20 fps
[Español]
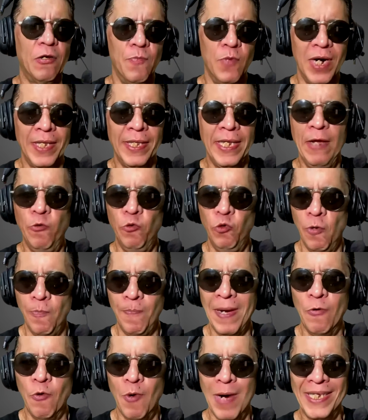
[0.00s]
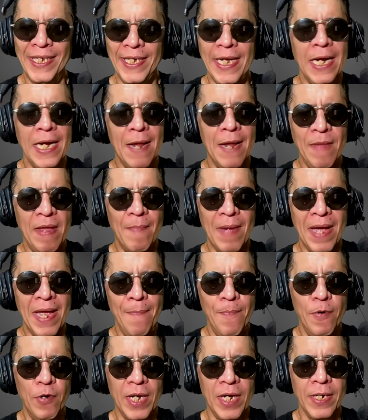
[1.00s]
como las de Europa o Asia en la misma
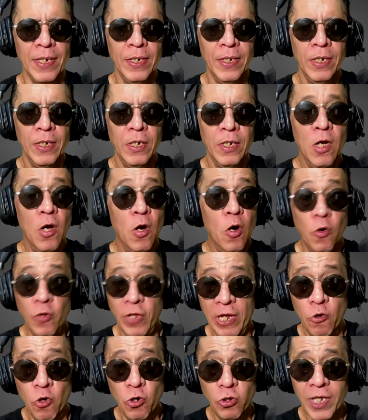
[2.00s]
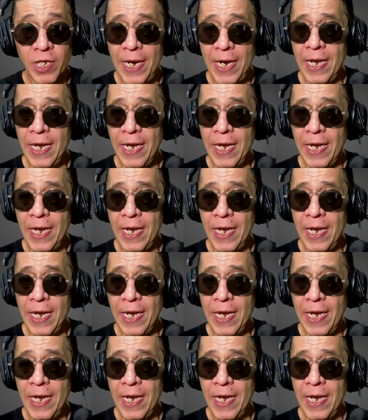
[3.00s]
época, o de otras